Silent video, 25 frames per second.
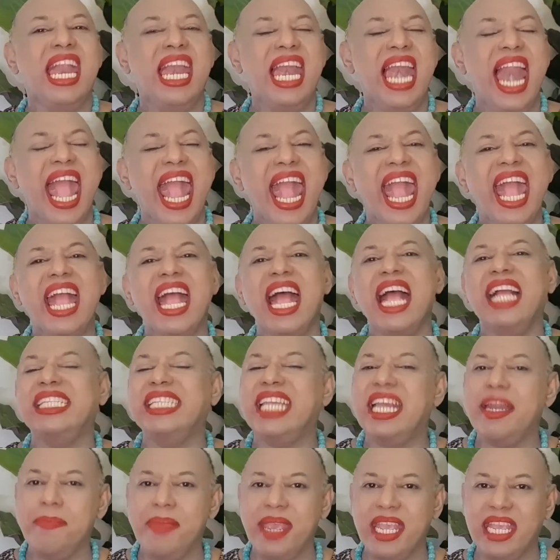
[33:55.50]
และอา
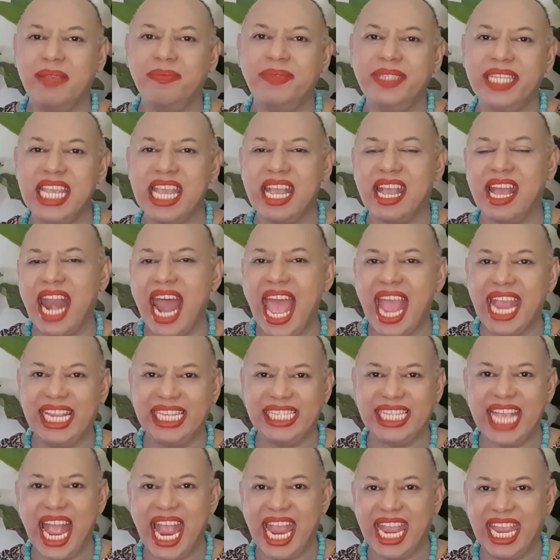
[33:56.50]
จารย์บี24ใคร
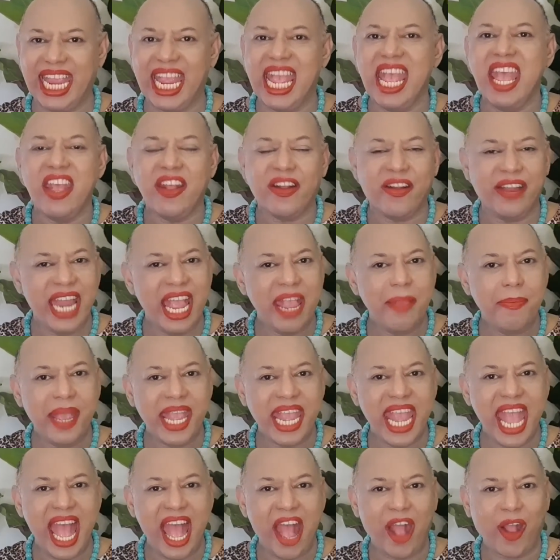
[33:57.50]
ใจก็ได้พ
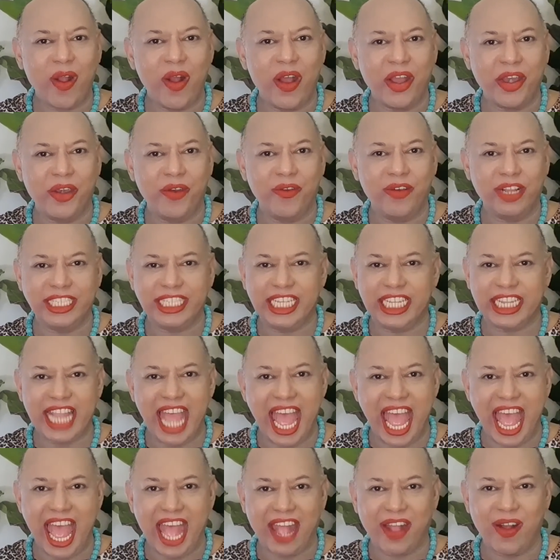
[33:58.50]
ยากรณ์ดวงชะ
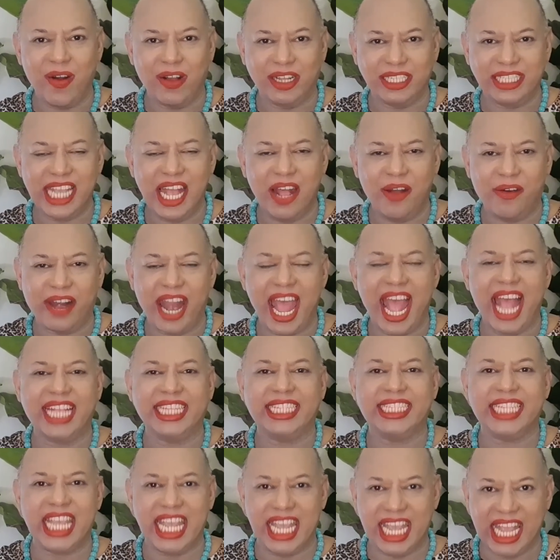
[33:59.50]
ตาของชาวรา
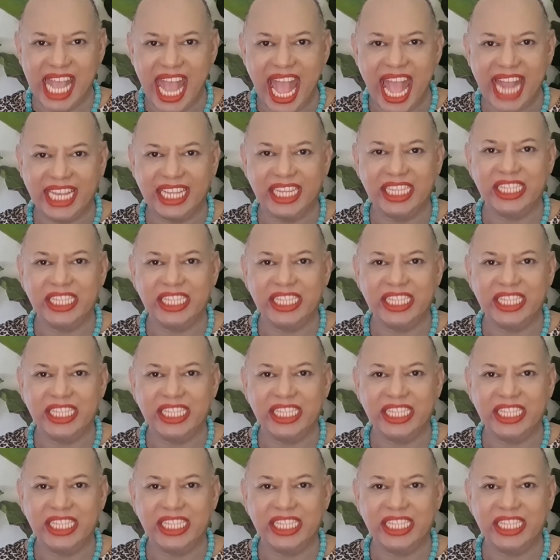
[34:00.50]
ศีกัน